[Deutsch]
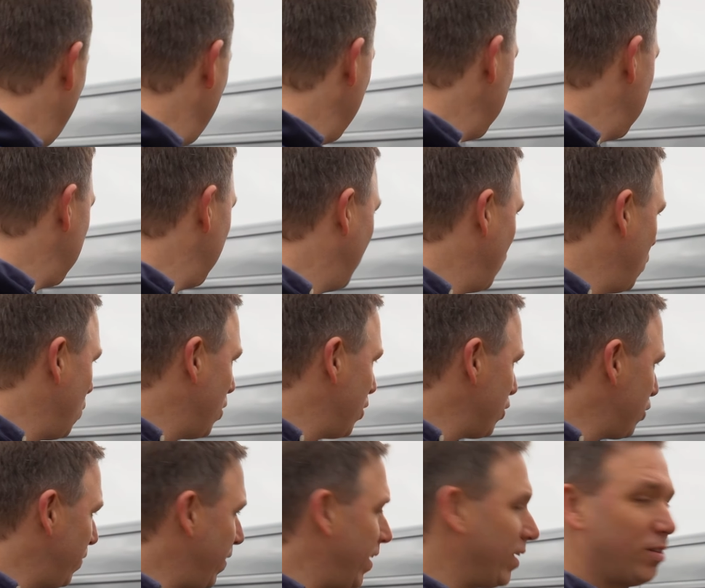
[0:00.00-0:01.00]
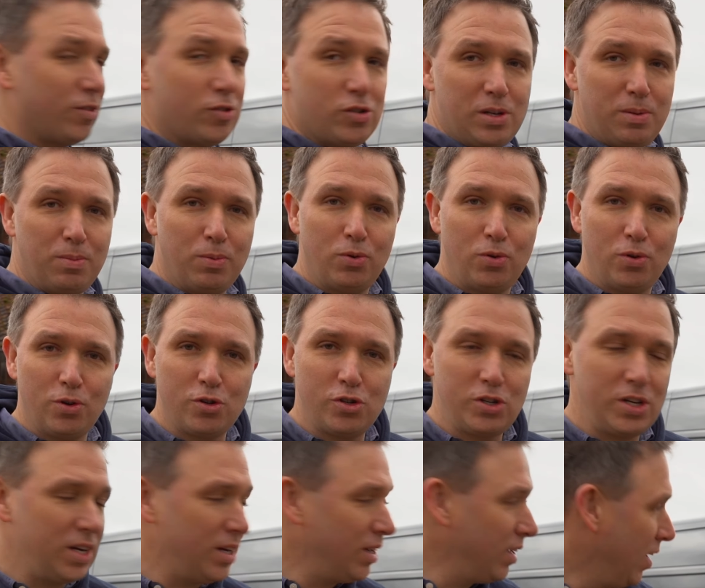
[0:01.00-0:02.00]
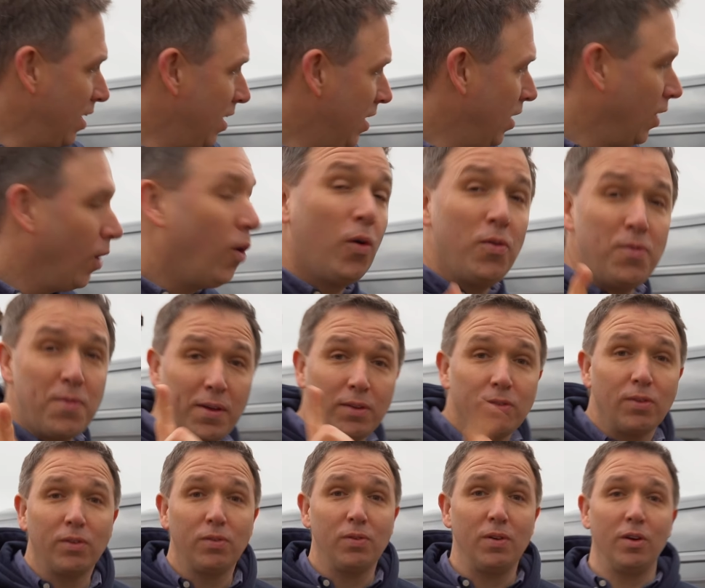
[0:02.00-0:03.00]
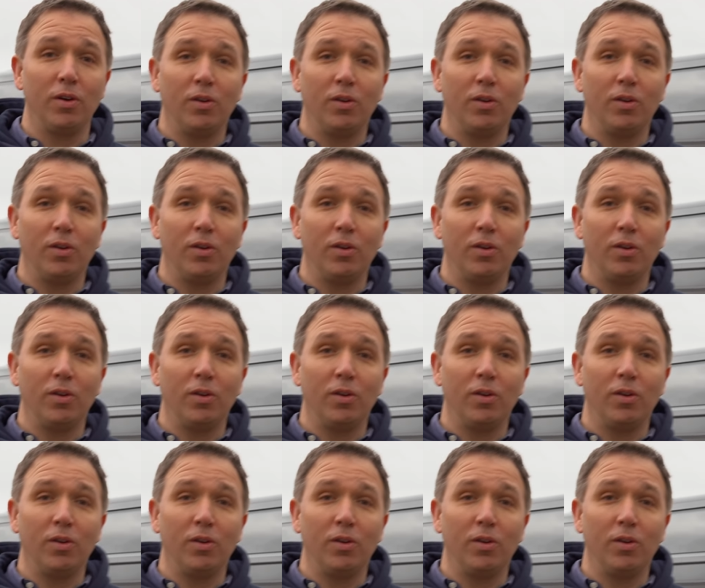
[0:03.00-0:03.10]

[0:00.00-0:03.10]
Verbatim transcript: ohne Dekor, schwarze Schiebetürschiene und was, was wir